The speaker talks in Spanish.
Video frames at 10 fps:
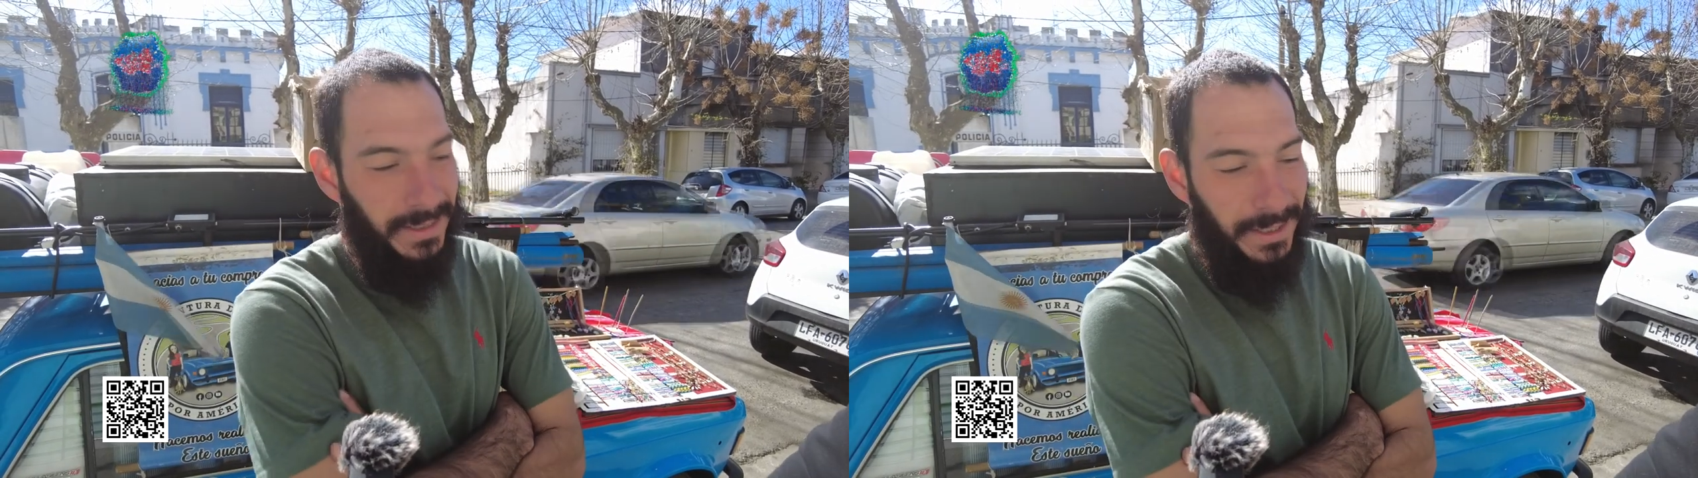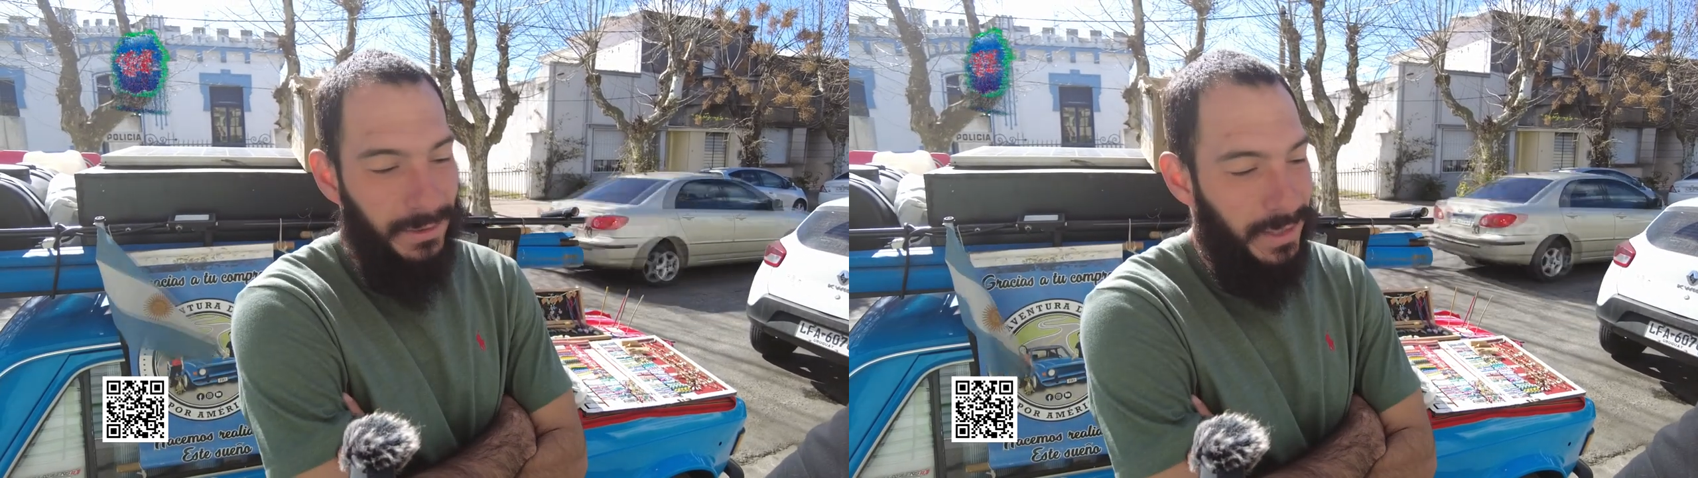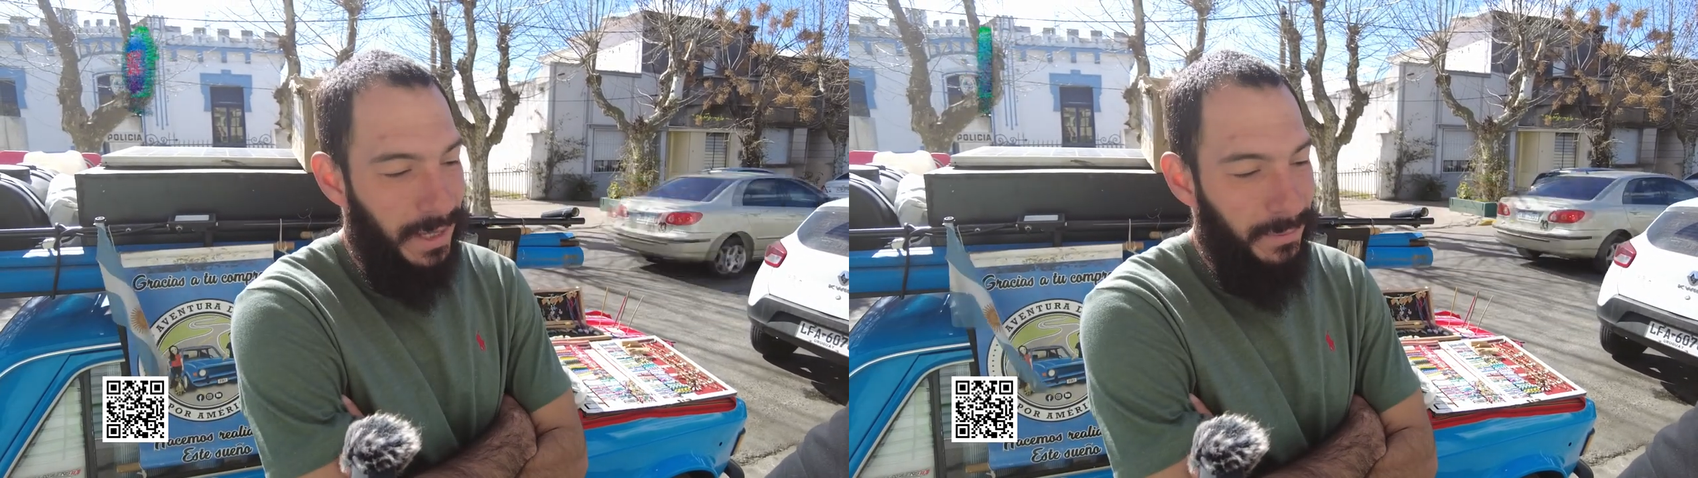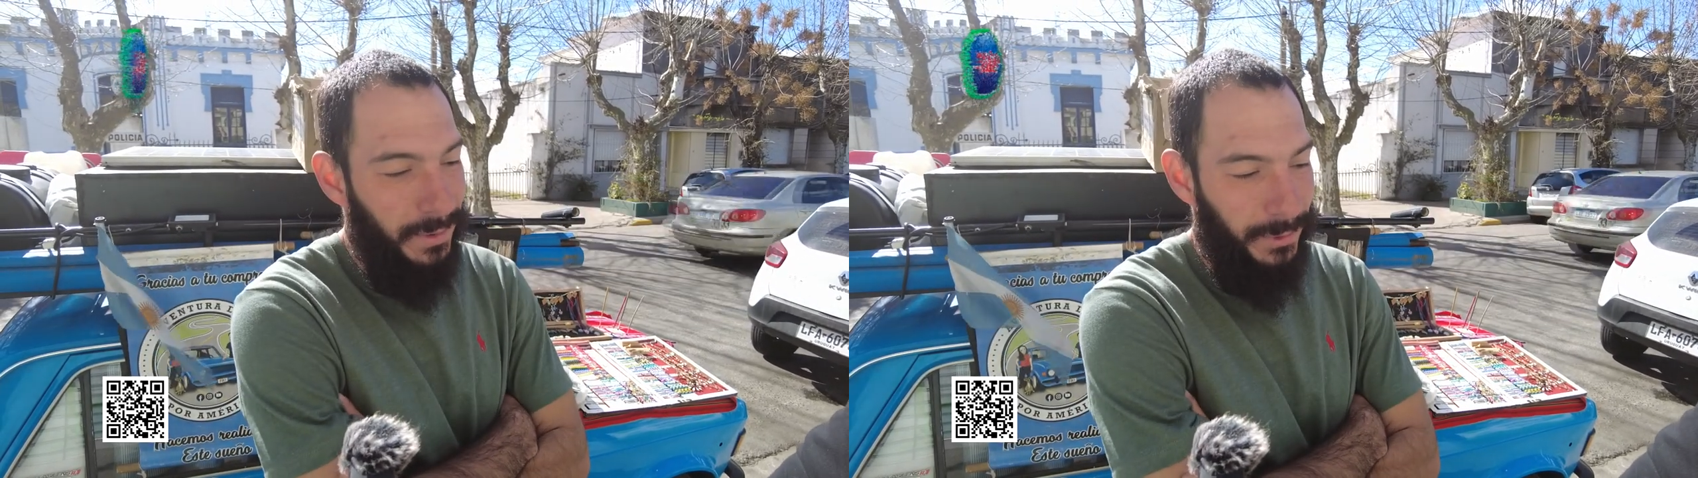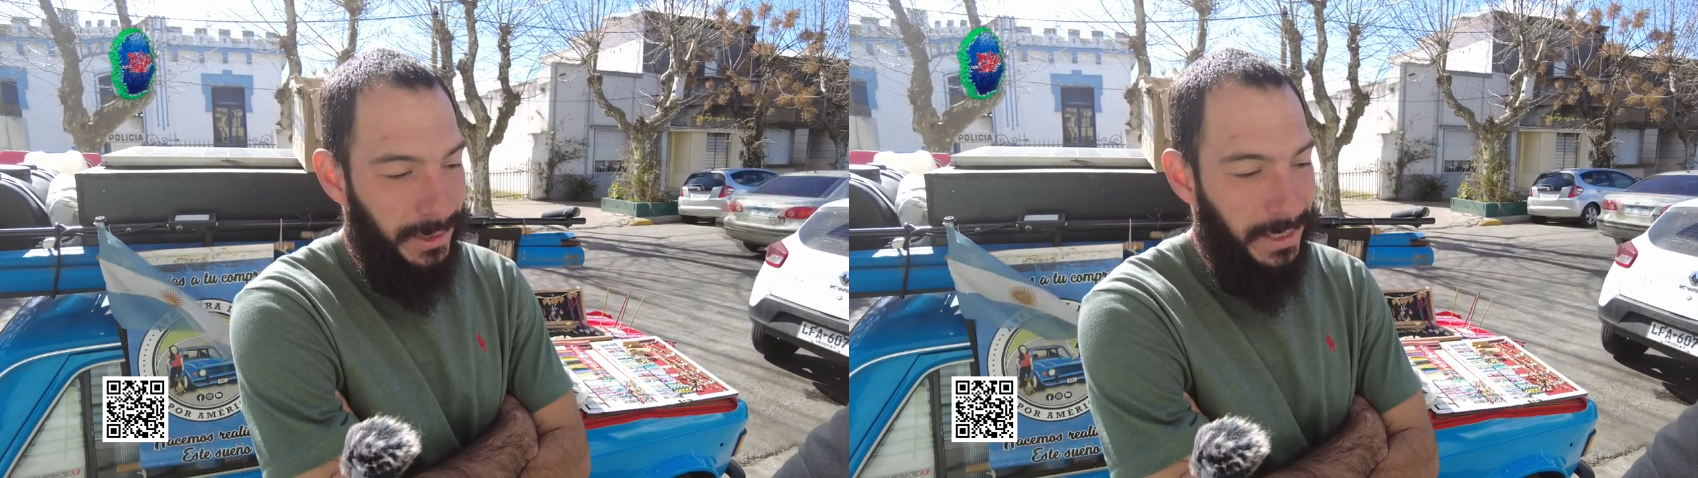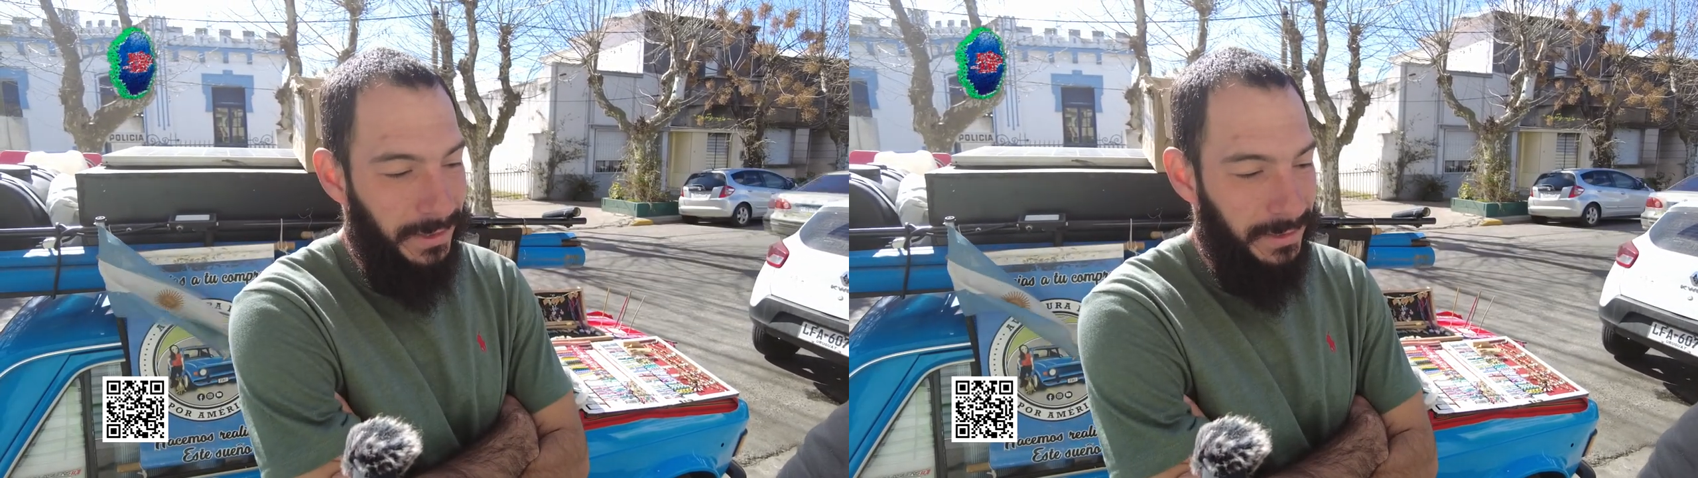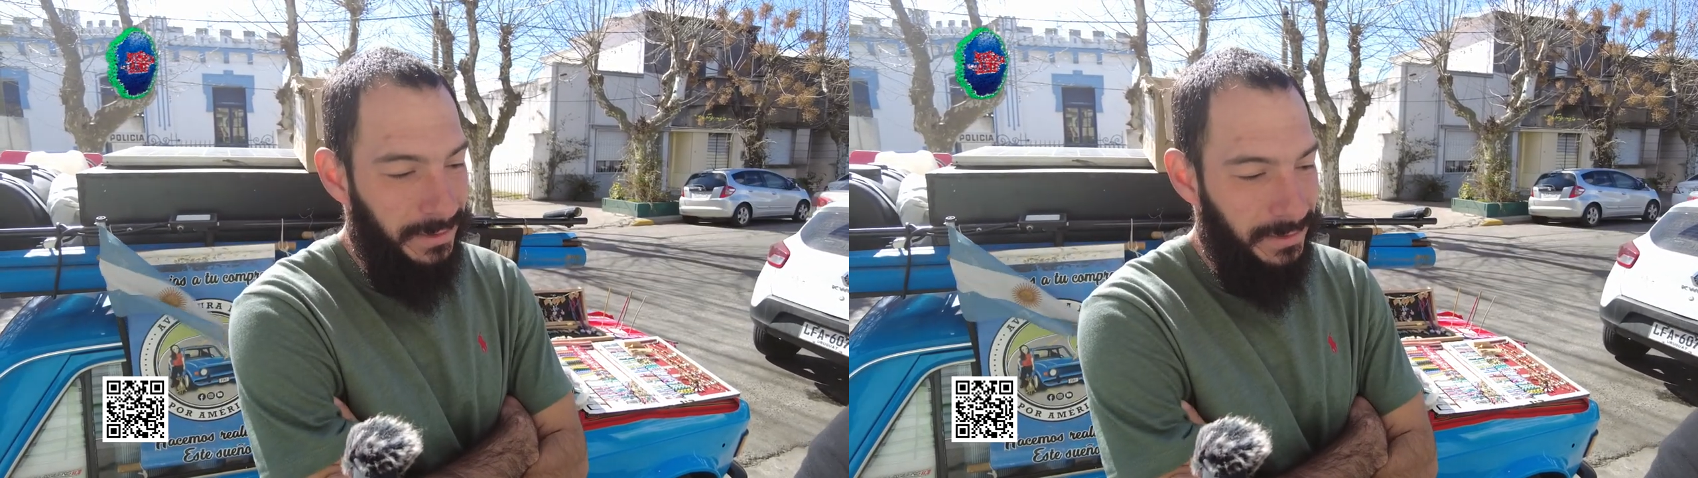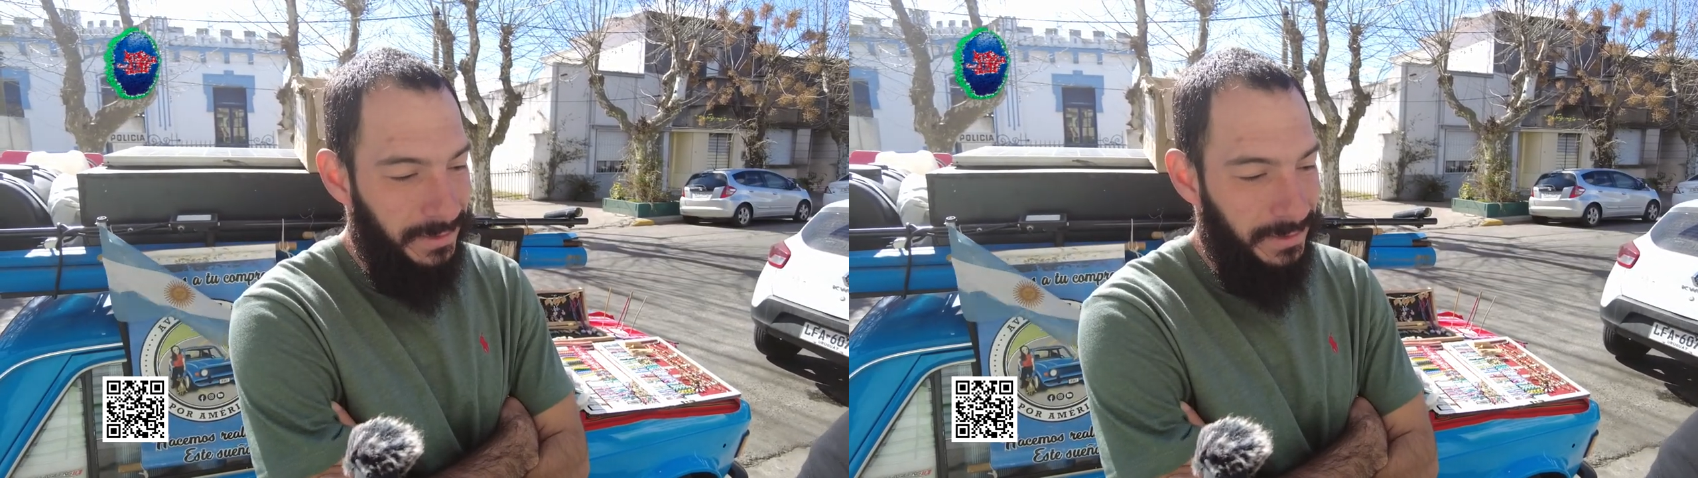Y es un cambio muy grande.